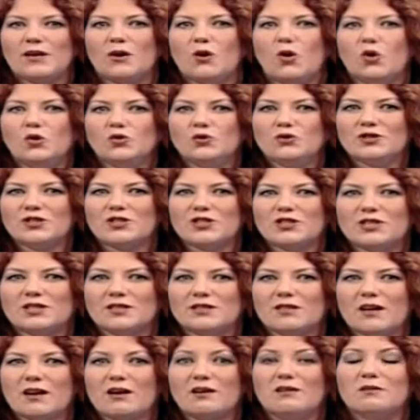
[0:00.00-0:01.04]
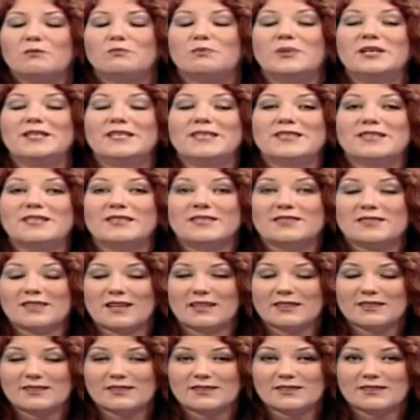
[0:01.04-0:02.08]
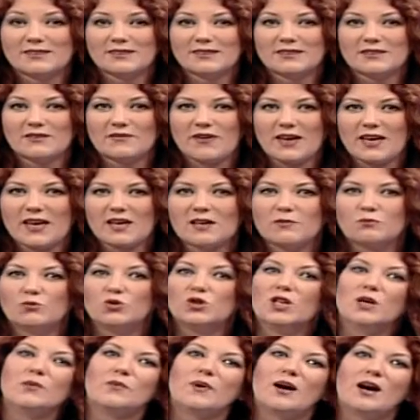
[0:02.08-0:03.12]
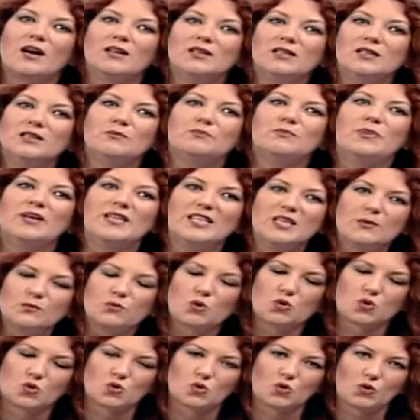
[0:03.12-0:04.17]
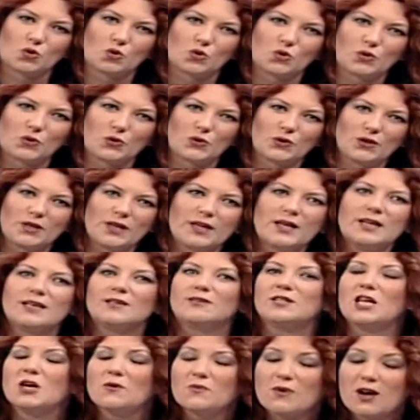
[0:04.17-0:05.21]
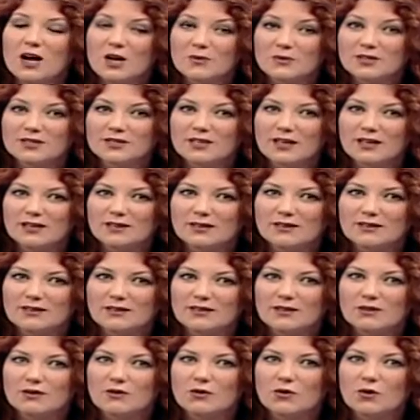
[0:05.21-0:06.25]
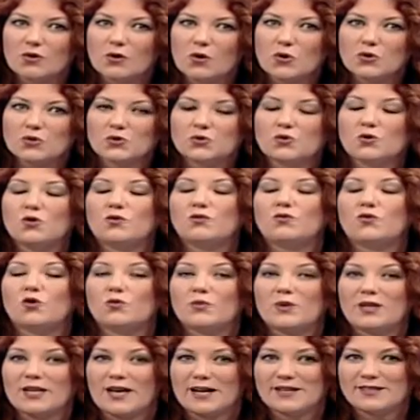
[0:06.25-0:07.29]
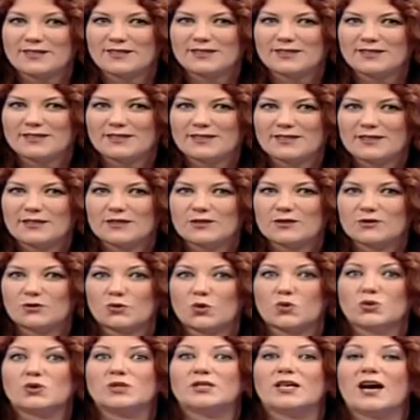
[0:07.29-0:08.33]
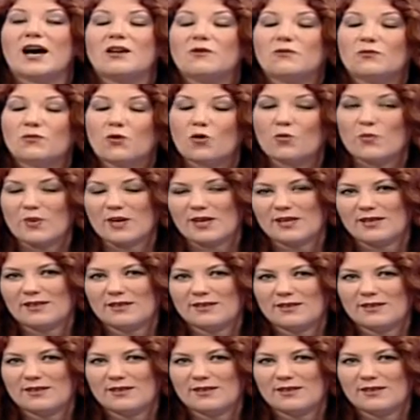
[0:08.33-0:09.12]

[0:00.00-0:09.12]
Onun dışında panik atak ve buna bağlı panik bozukluk. Devamında özgül fobiler, sosyal fobi,